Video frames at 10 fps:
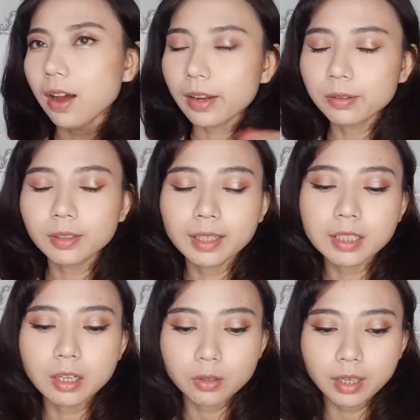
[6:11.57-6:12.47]
Oke, untuk
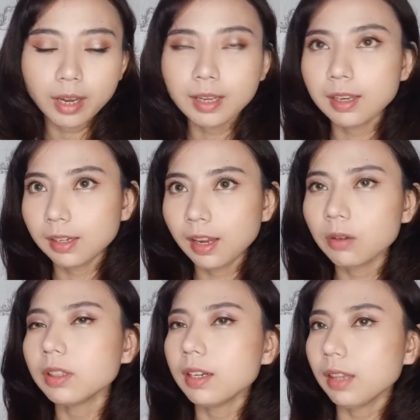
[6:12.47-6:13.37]
eyeshadownya kayak gini,
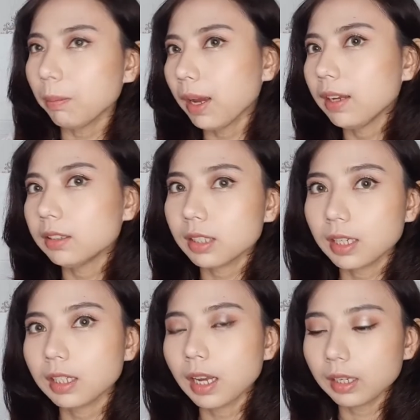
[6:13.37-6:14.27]
aku tadi tambahin
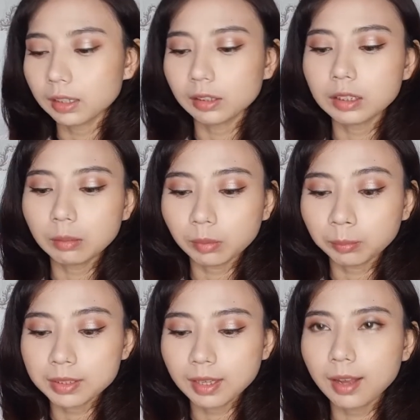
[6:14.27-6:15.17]
sedikit eyeliner sama
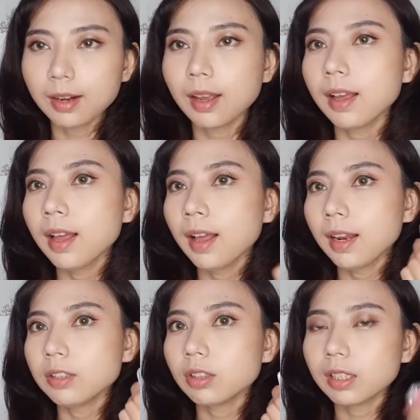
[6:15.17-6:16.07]
mascara.
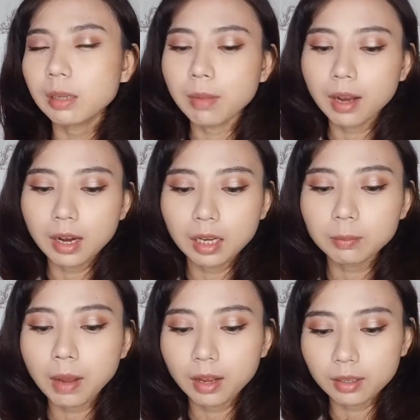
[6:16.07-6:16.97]
Lanjut kita
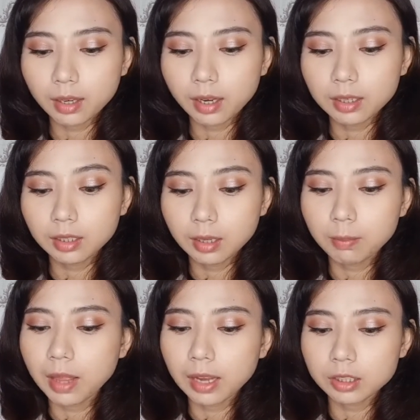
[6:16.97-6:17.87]
bakalan pakai ini
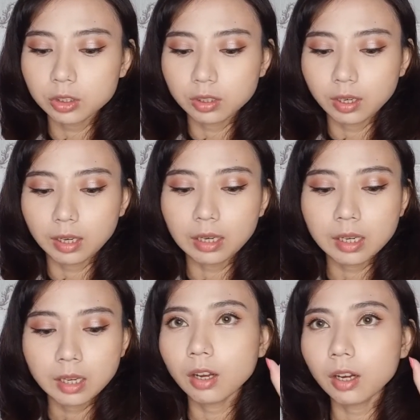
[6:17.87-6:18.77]
blushnya.
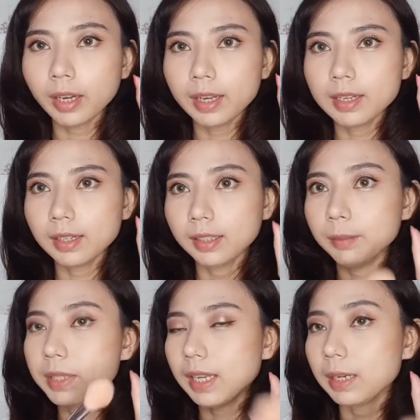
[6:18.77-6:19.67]
Oke, ini
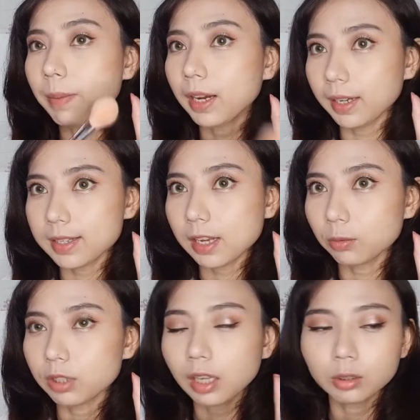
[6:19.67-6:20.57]
bisa dipakai
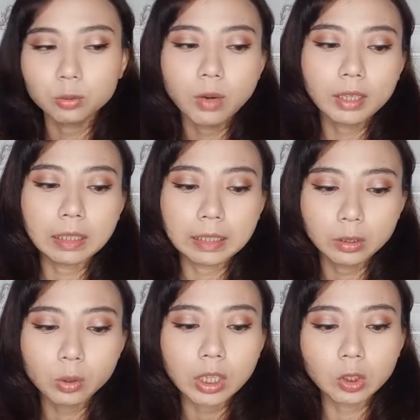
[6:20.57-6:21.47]
satu-satu warna
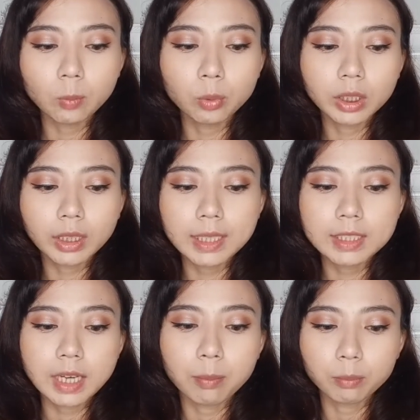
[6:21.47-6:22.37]
gitu ataupun
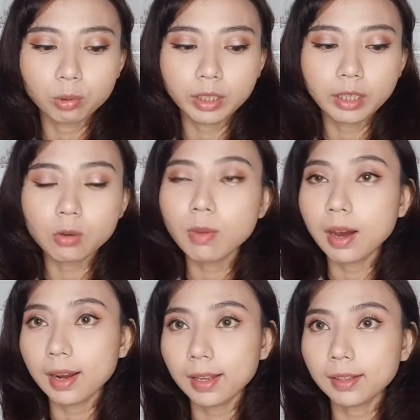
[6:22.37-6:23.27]
dicampur. Ini aku
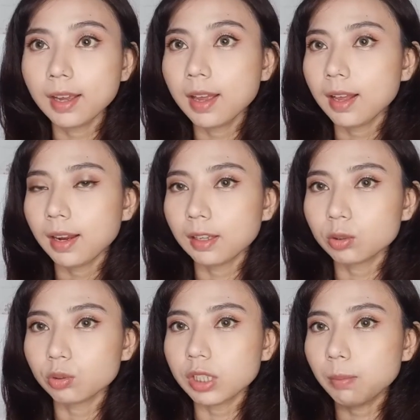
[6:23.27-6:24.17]
bakalan
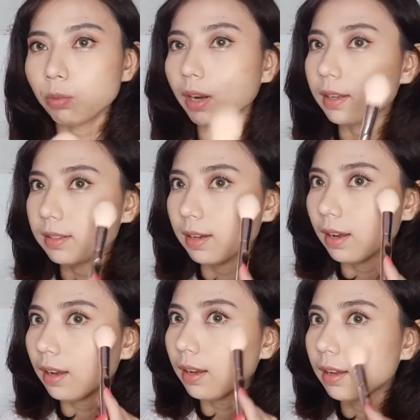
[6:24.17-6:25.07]
langsung campur
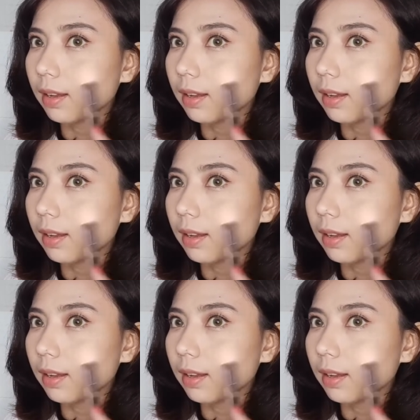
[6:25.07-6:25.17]
aja.